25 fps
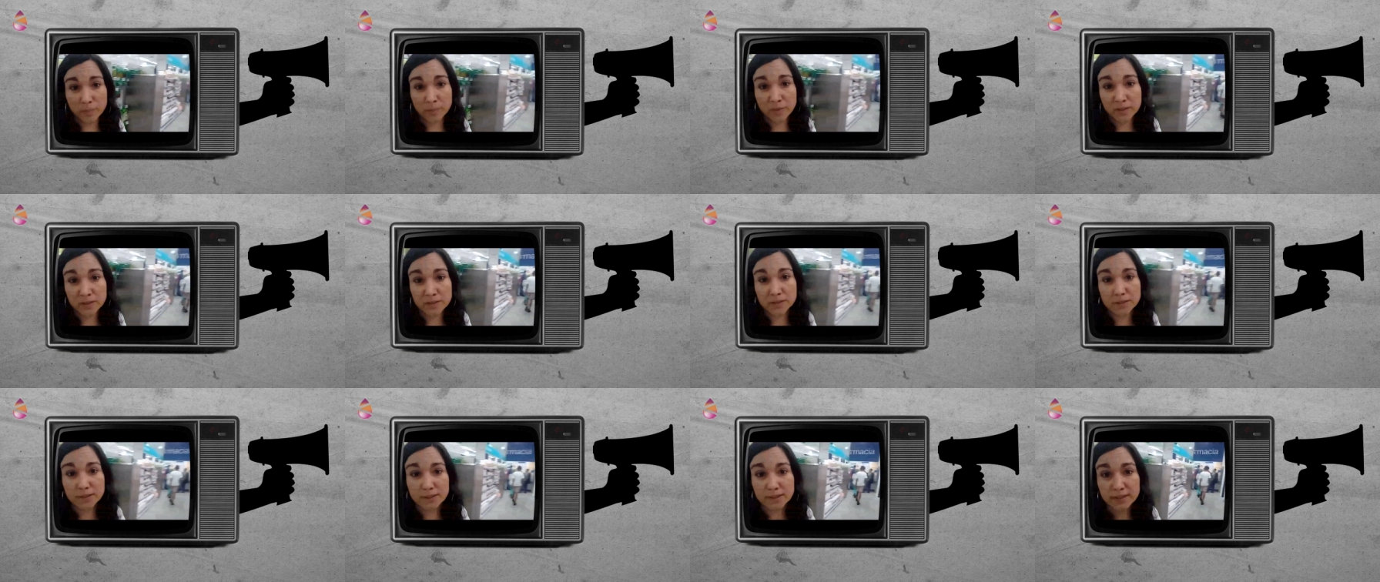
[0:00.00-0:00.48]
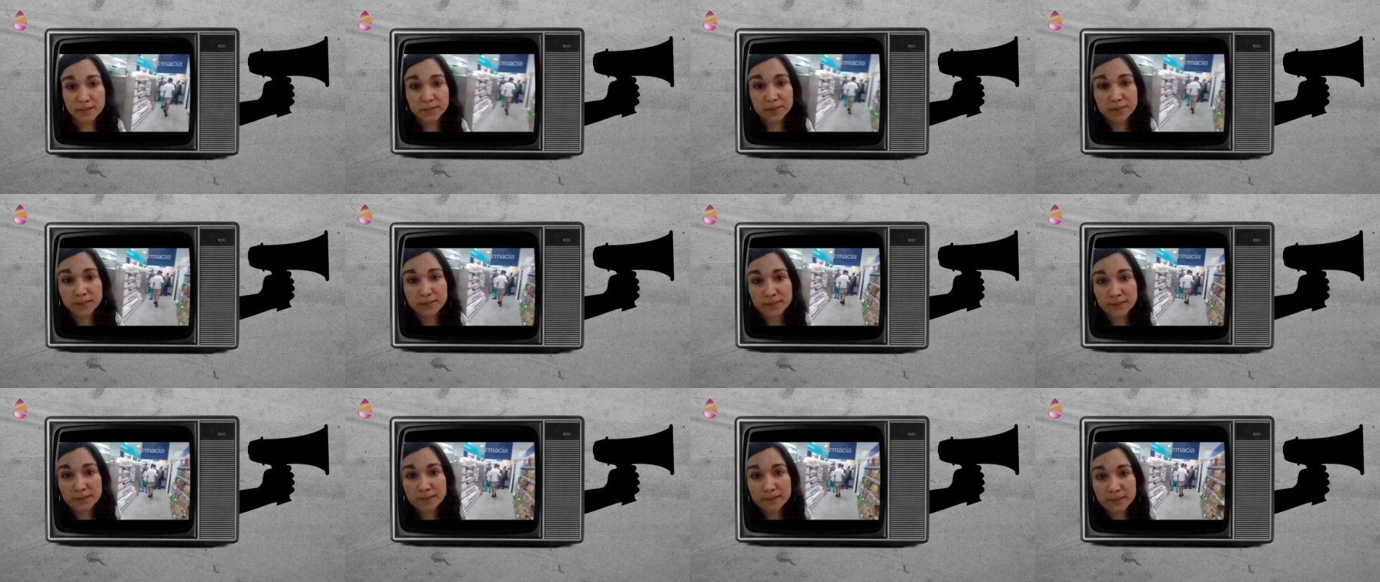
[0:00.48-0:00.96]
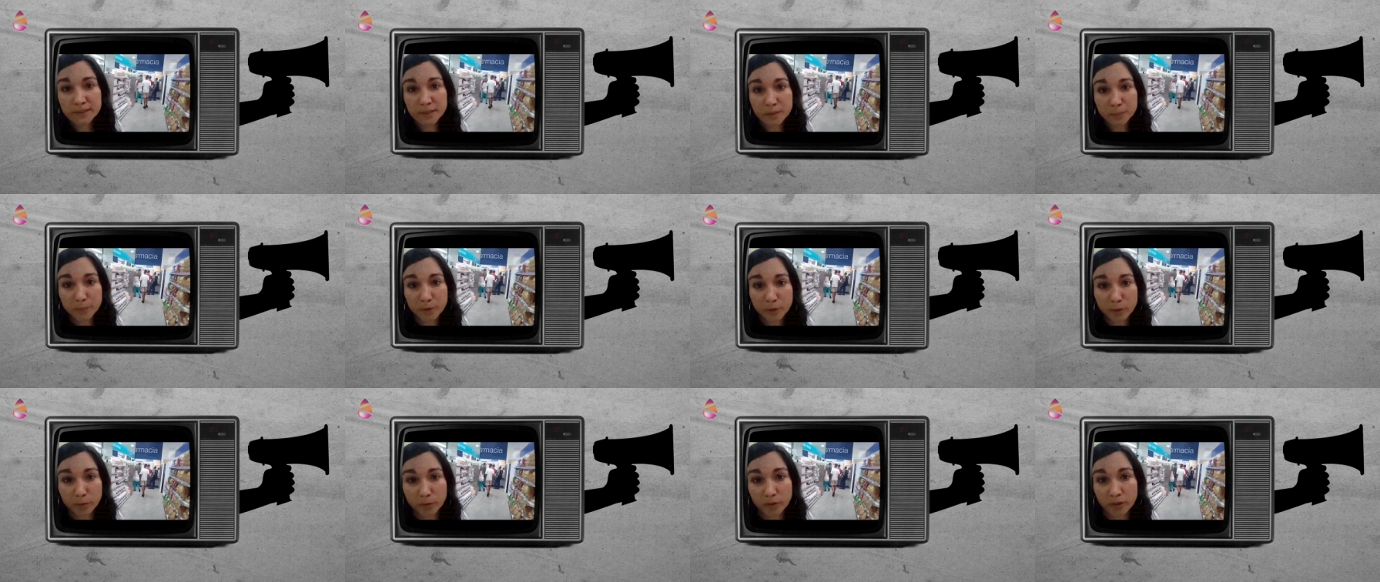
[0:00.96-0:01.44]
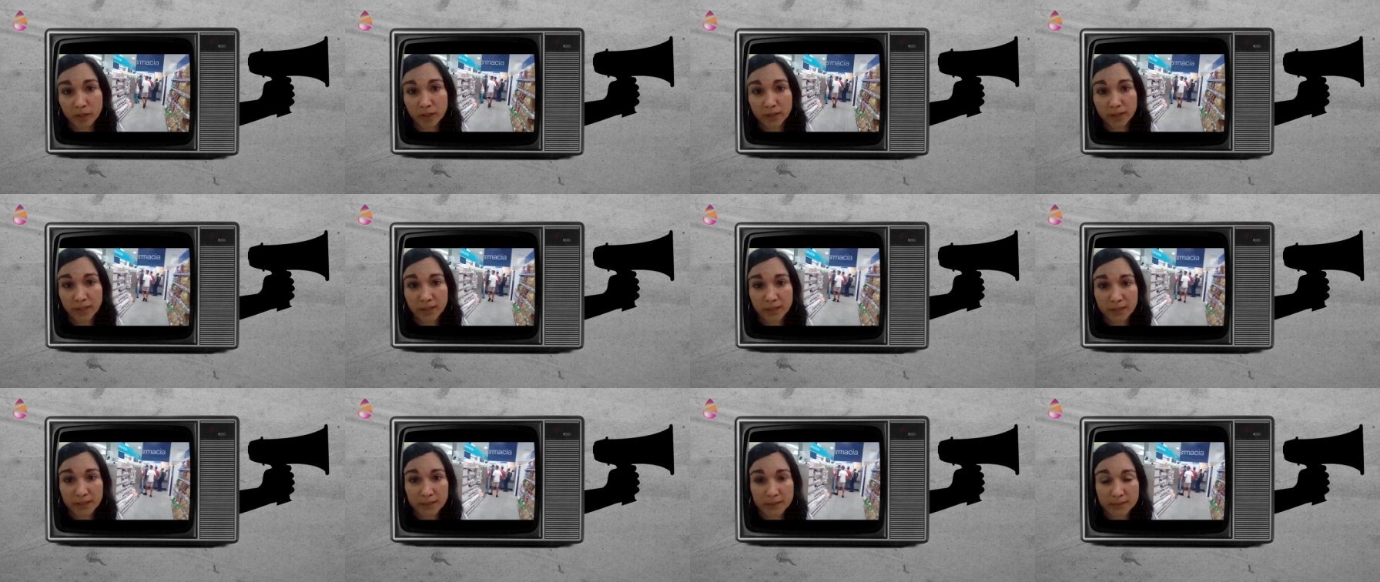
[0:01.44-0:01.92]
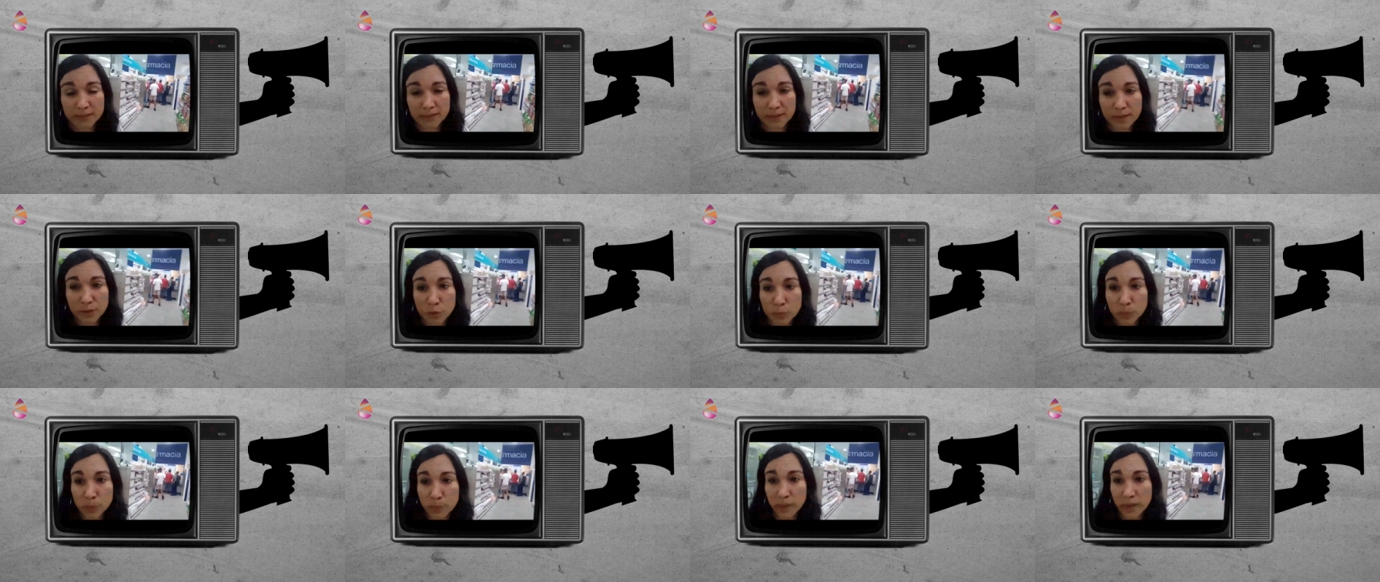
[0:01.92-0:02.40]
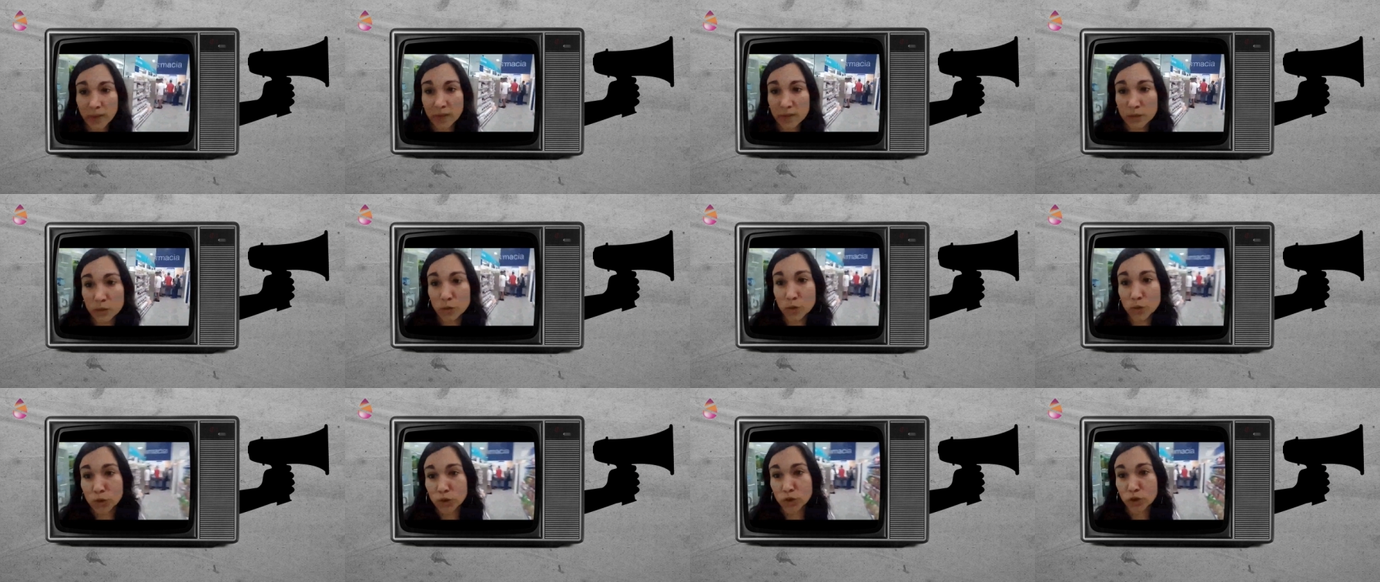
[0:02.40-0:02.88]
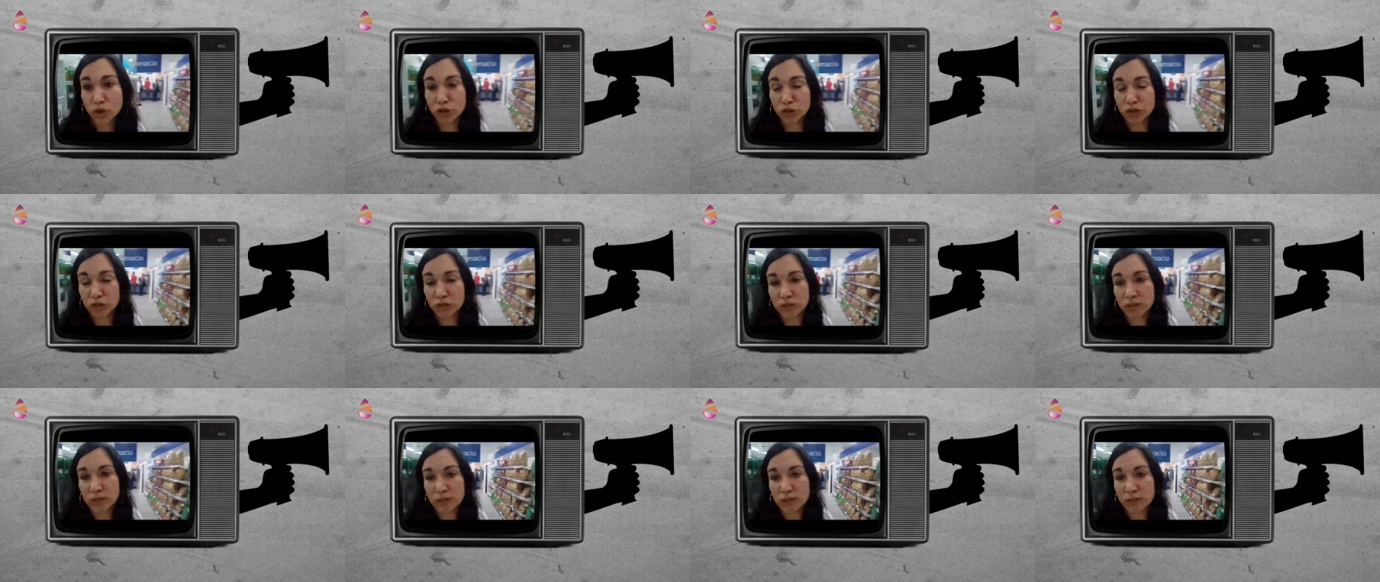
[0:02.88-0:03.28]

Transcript: obviamente, pero bueno, aquí hay gente comprando